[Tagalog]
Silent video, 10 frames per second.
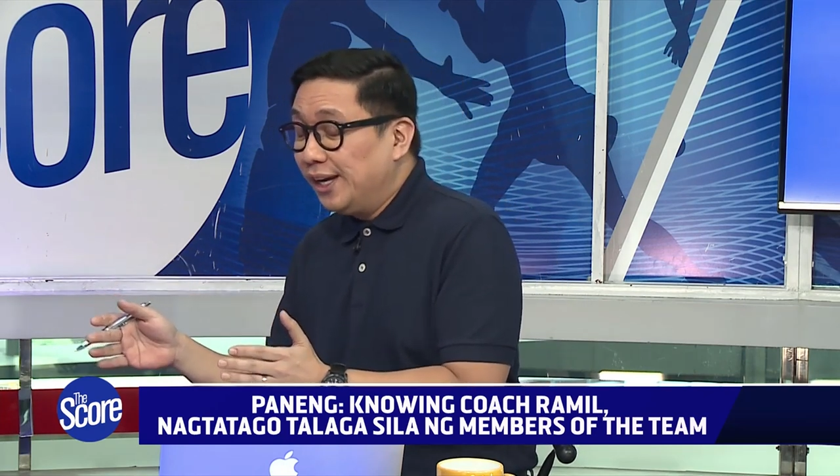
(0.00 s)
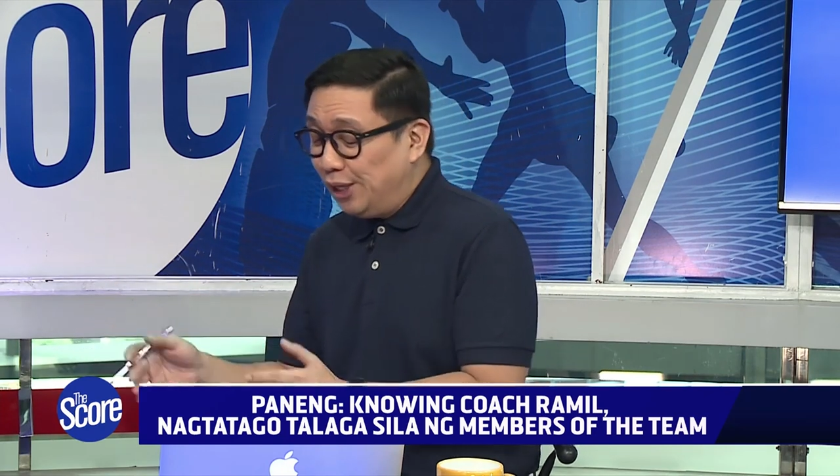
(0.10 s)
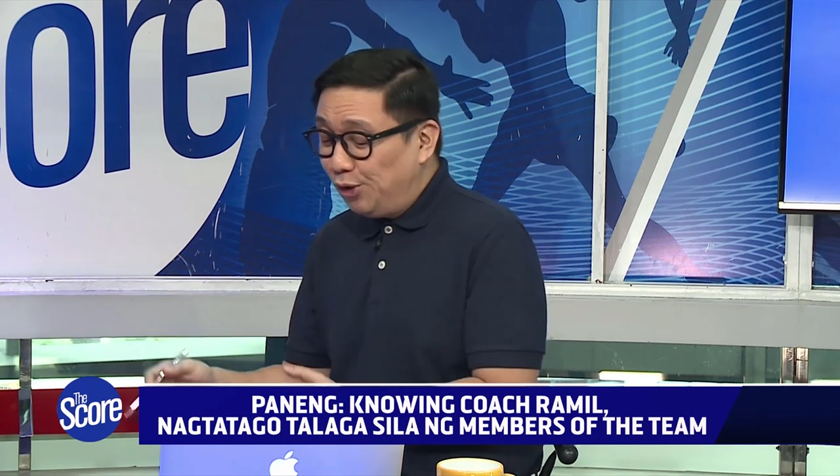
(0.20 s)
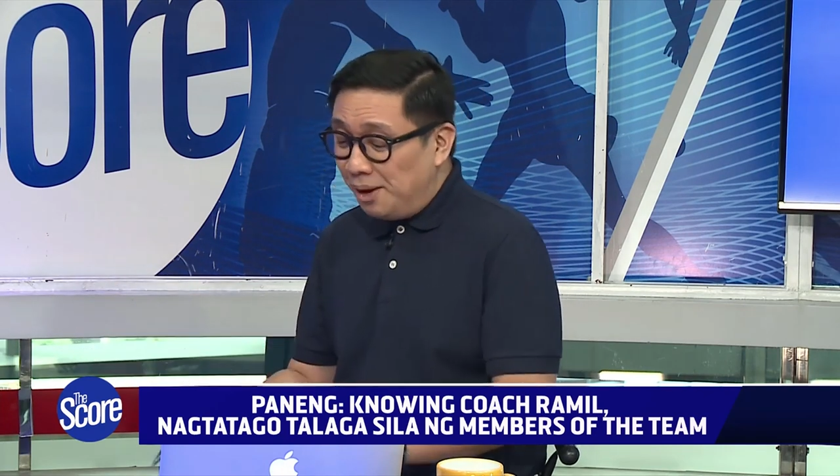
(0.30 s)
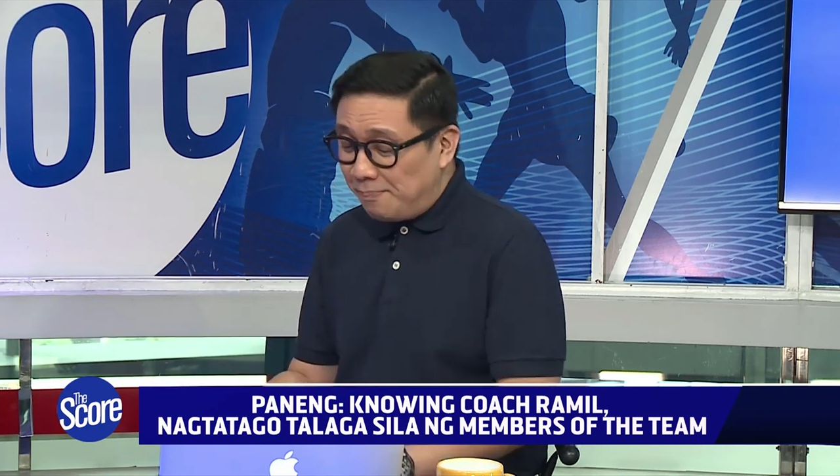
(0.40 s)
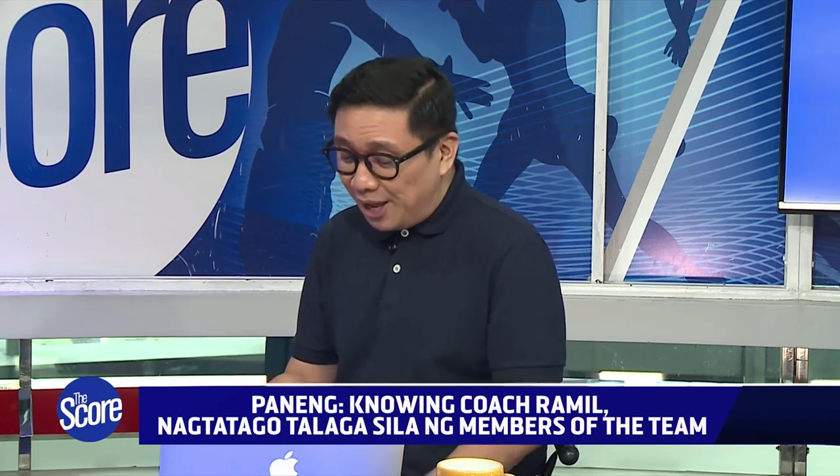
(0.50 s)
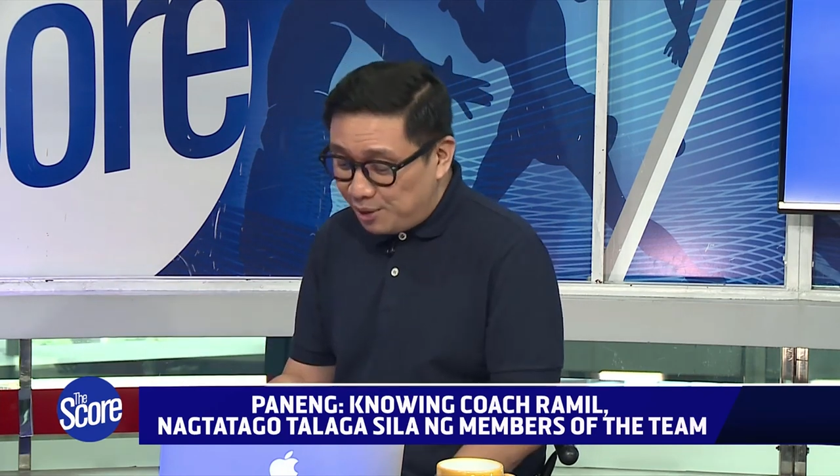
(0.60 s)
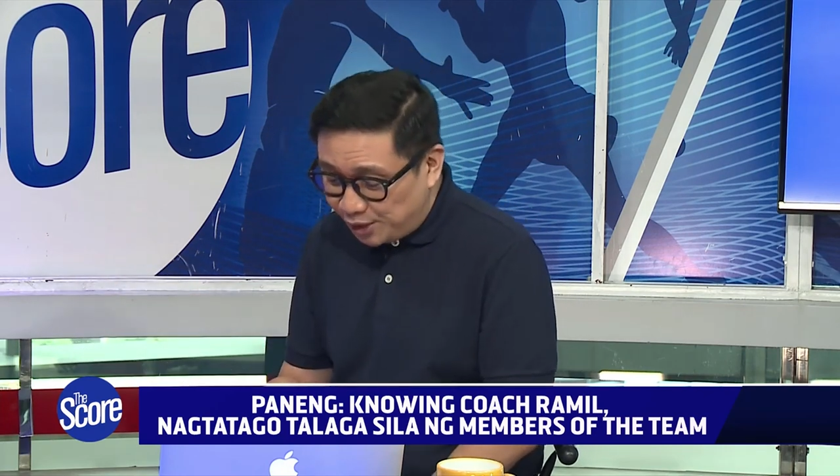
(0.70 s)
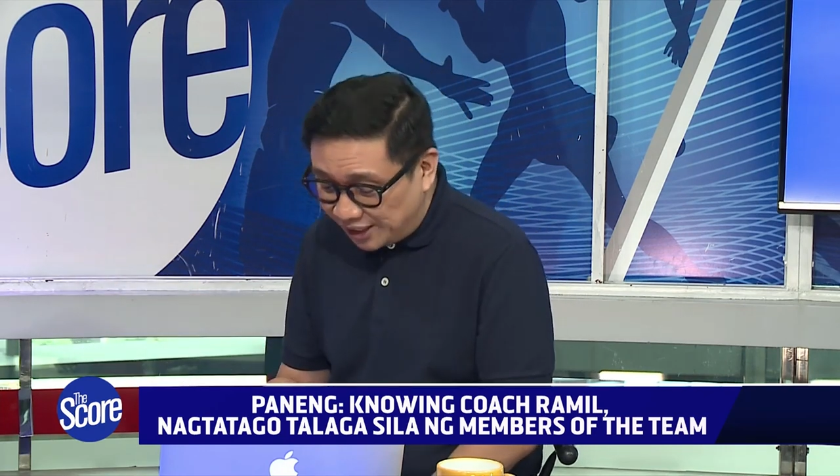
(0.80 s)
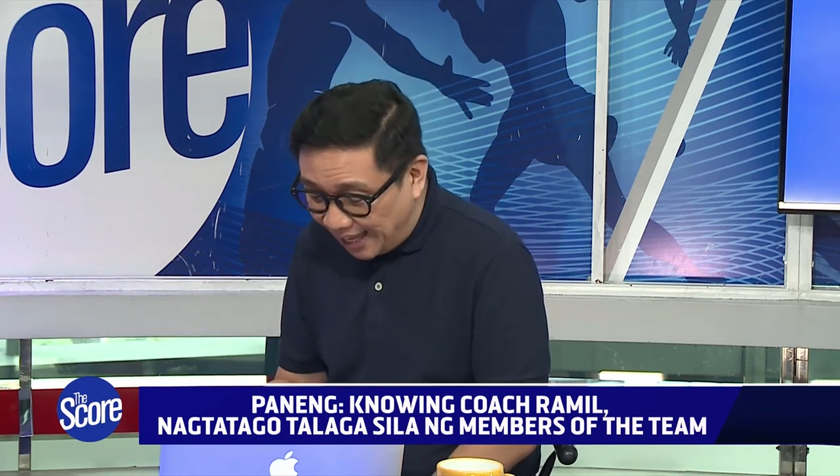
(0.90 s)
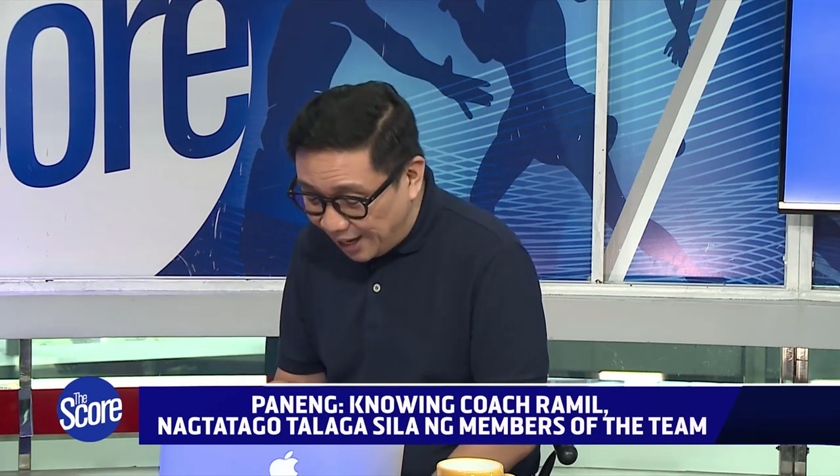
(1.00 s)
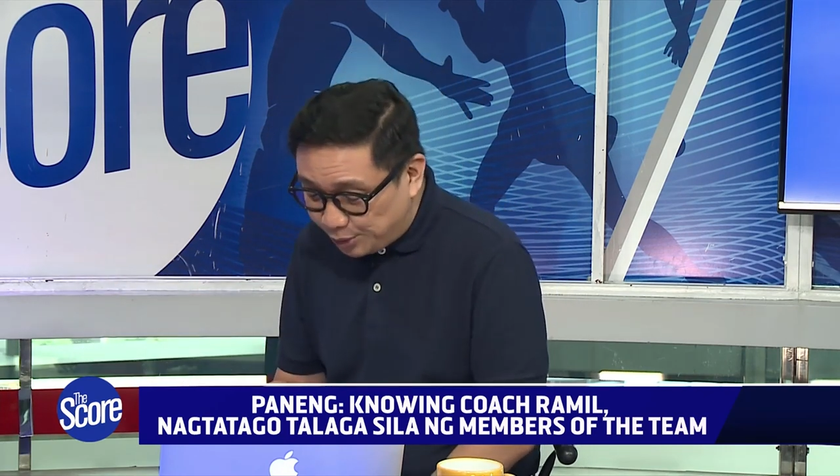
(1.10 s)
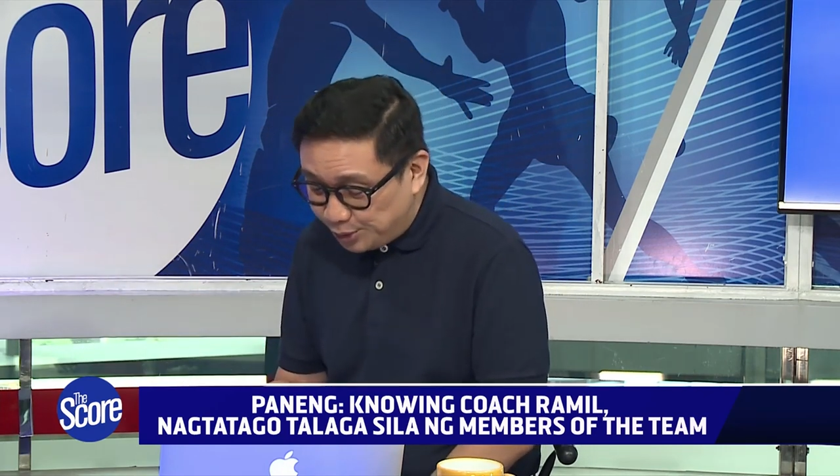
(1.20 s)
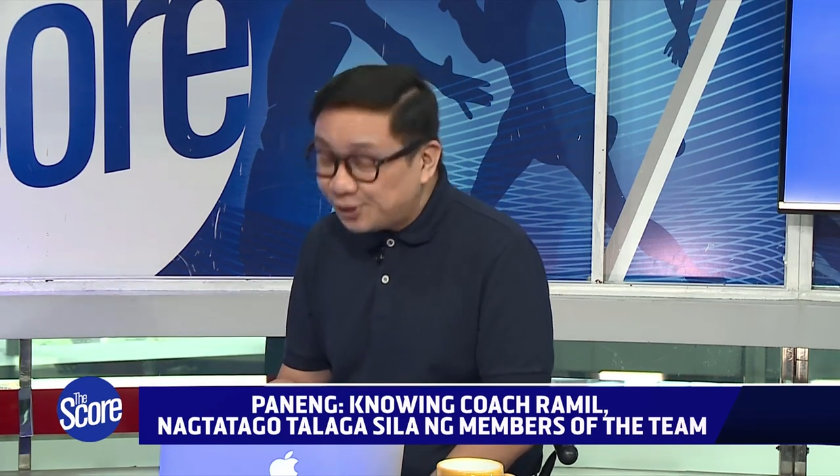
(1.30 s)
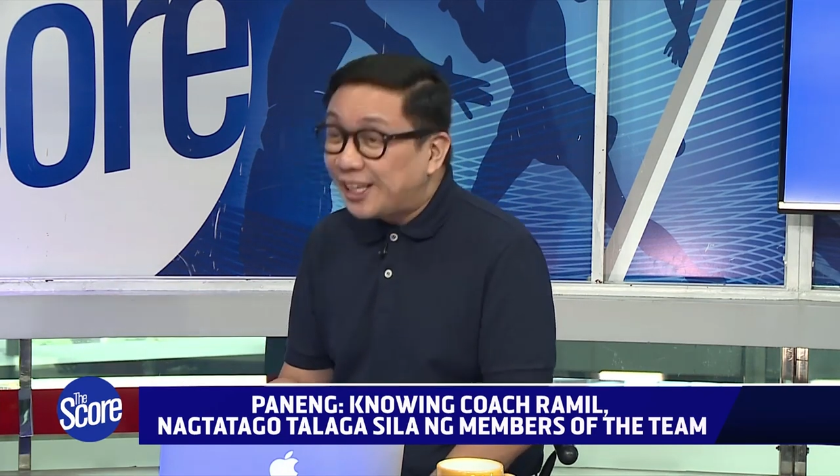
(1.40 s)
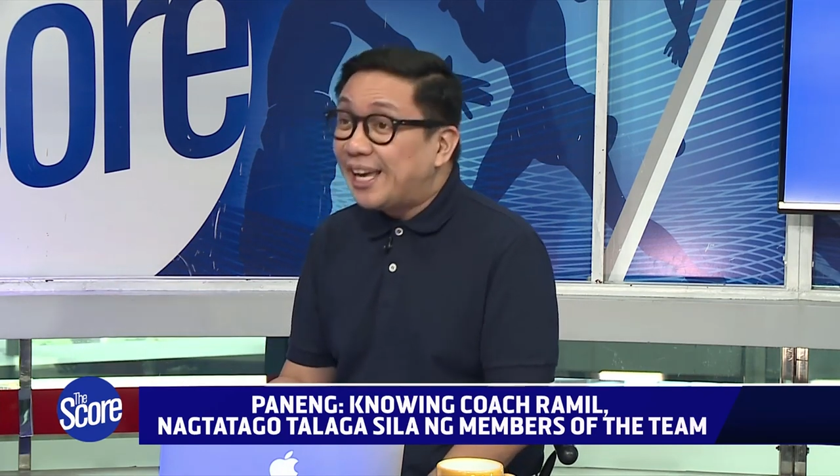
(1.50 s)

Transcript: Hindi ko alam paano mo natago yung